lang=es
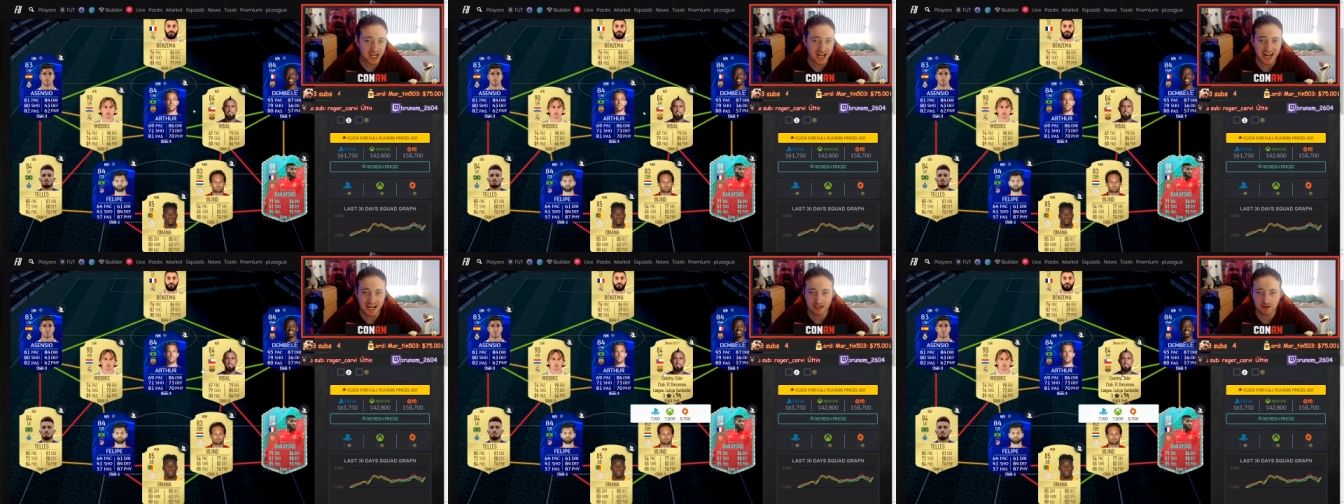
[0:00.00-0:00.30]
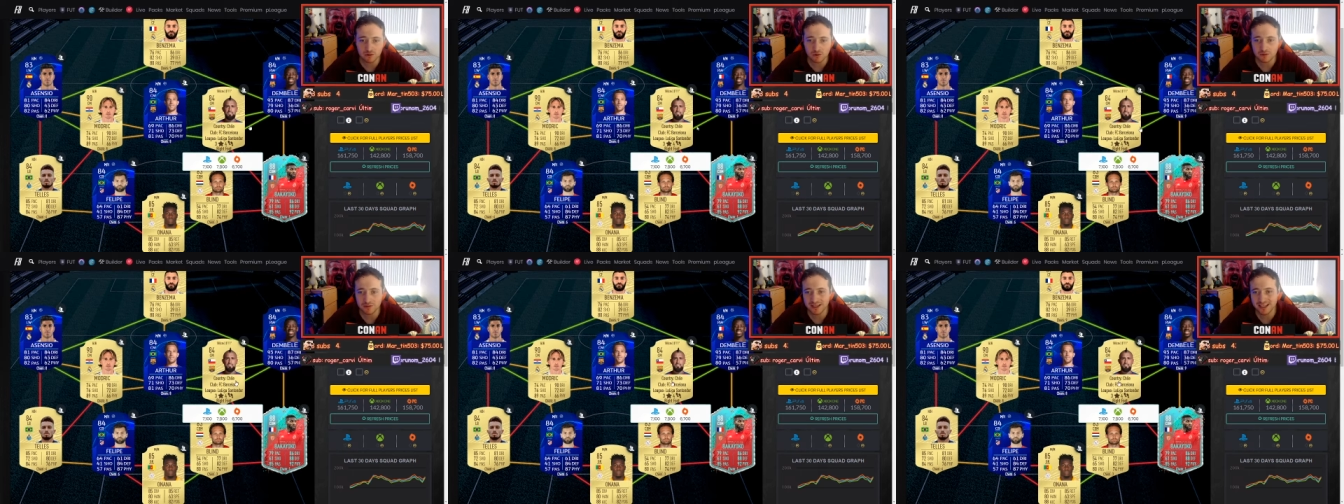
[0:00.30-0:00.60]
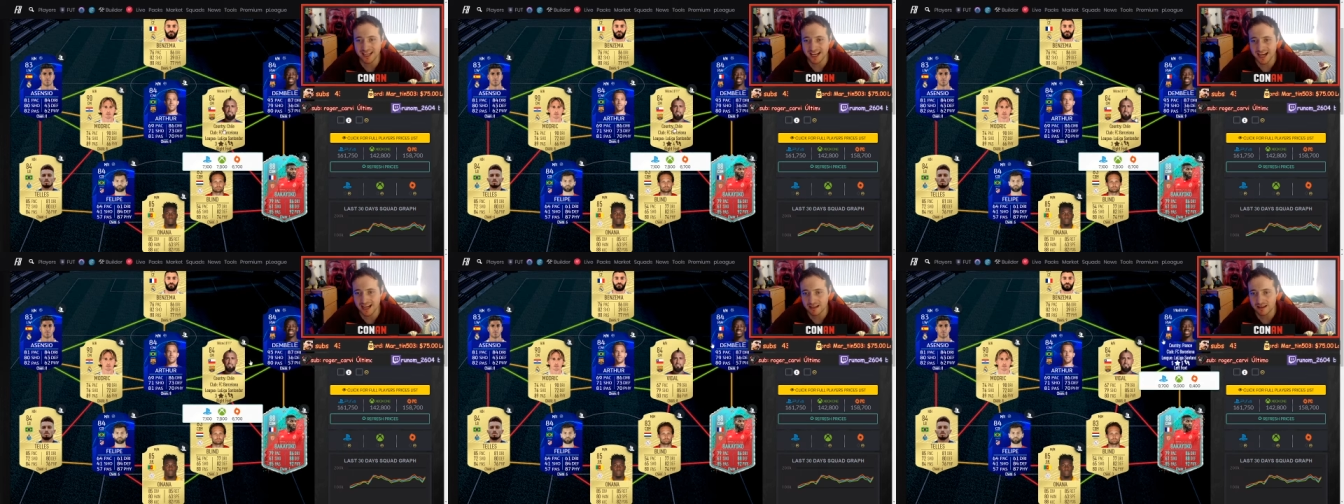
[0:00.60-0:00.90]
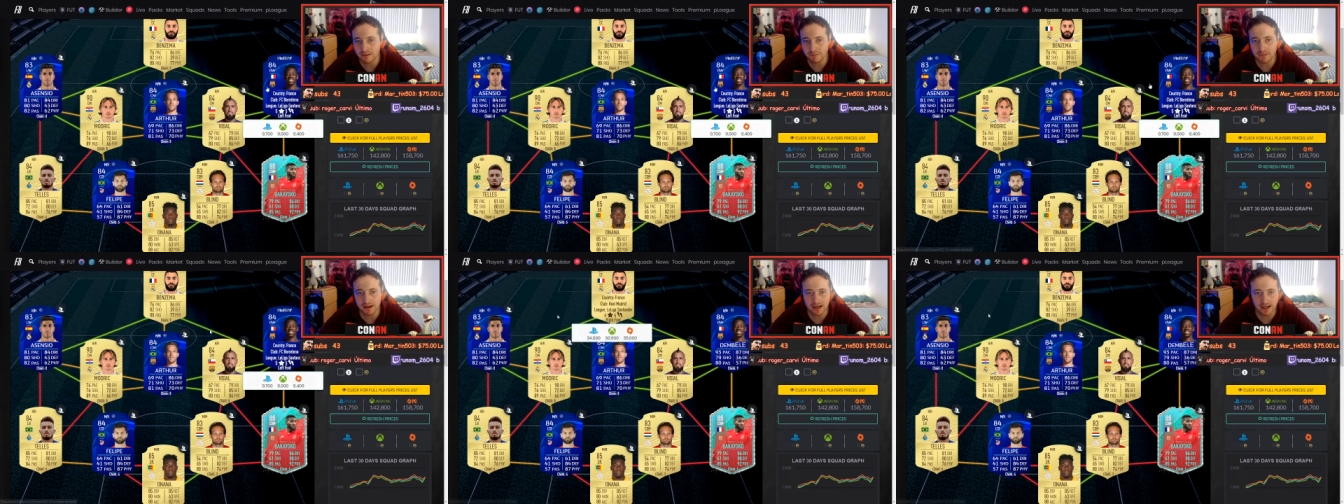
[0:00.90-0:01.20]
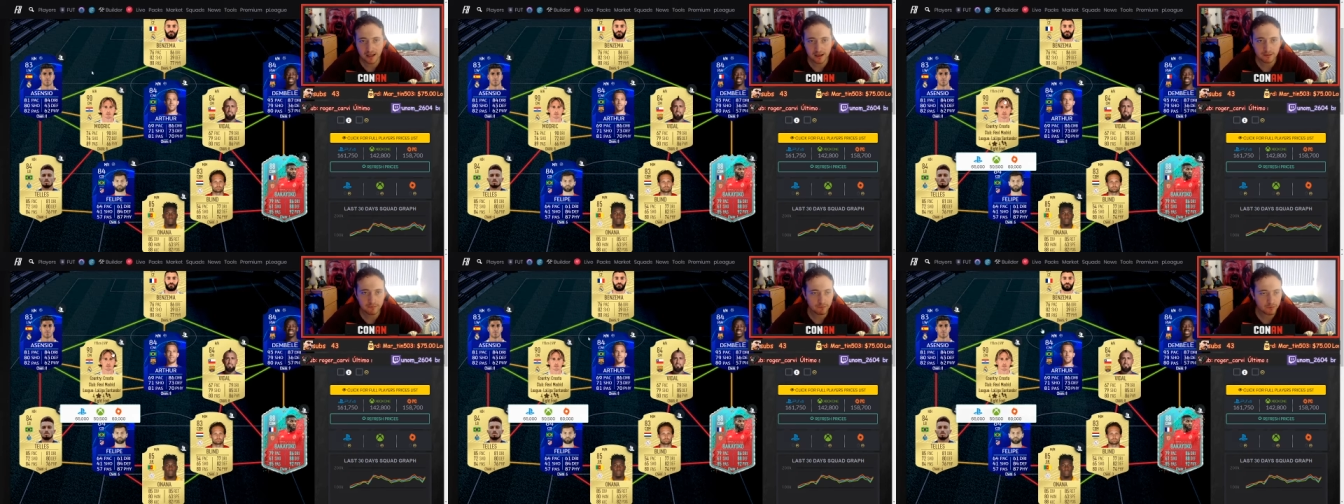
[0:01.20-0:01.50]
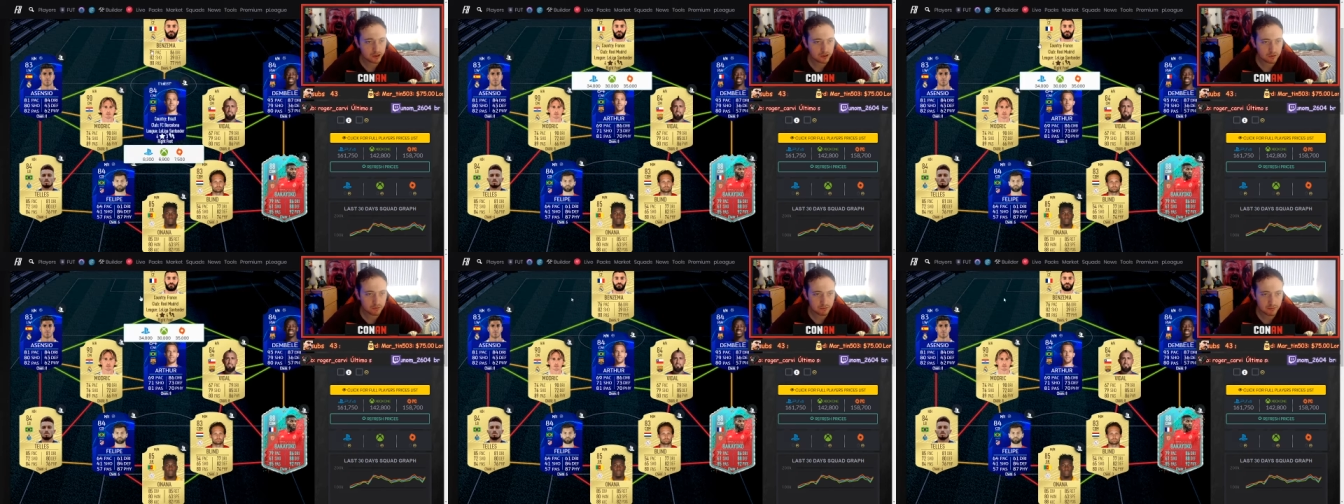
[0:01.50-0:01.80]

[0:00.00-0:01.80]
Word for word: Arthur Vidal, Dembélé, bueno,